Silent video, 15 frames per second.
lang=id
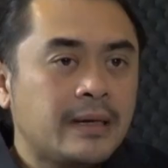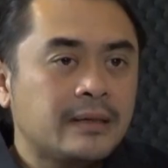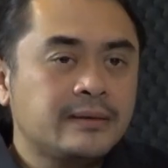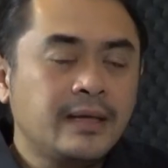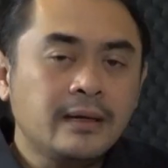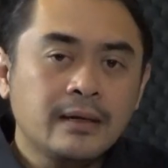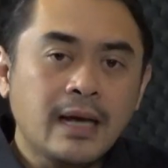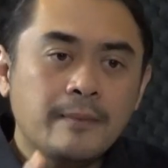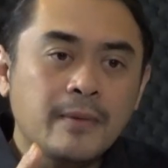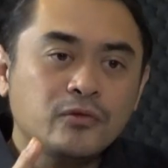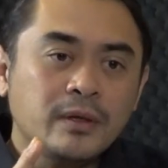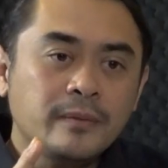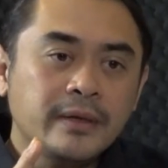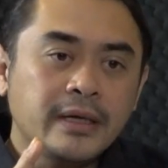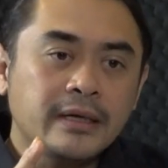artian nggak
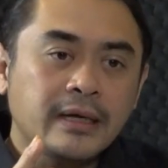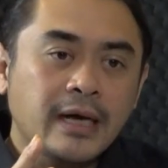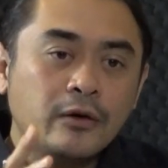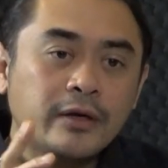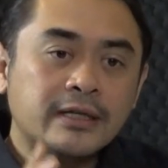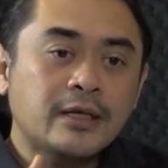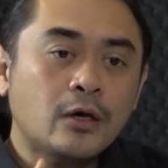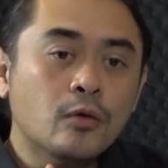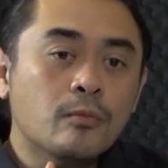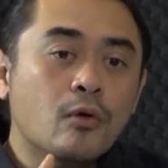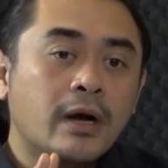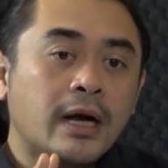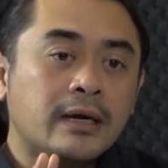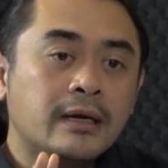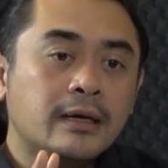maksudnya begini kalau kita
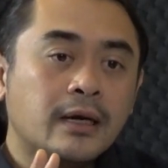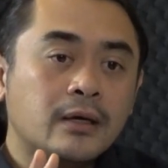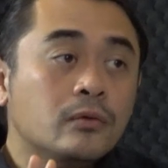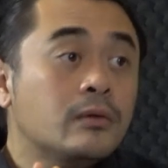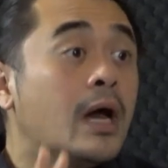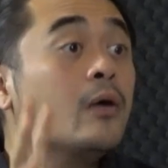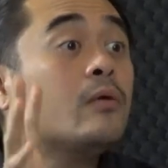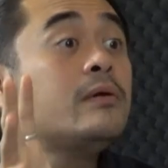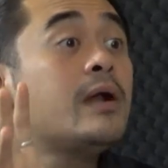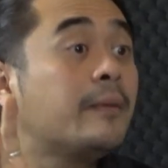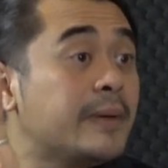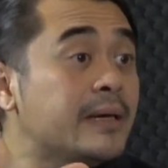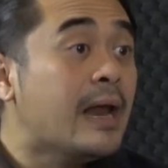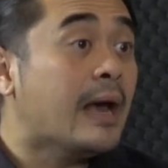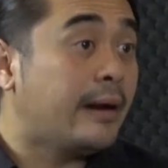hubungkan dengan
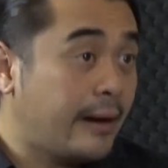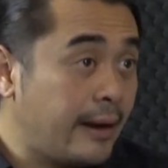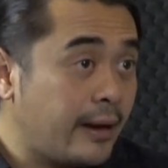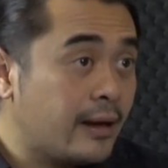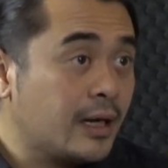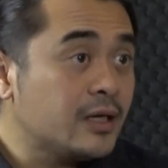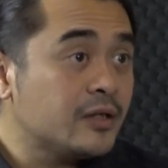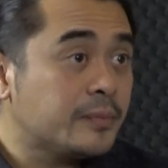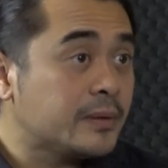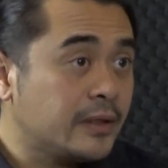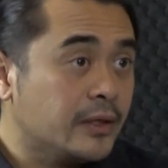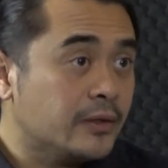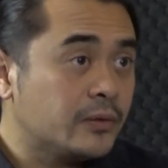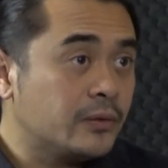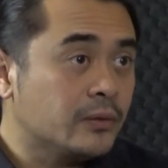undang-undang hmm. pidana hmm. kan yeah. seperti
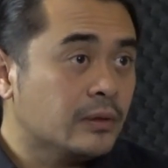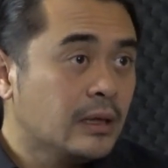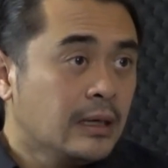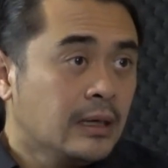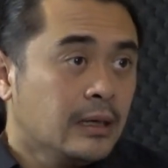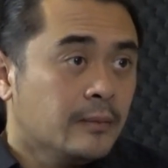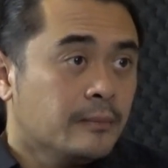itu yeah.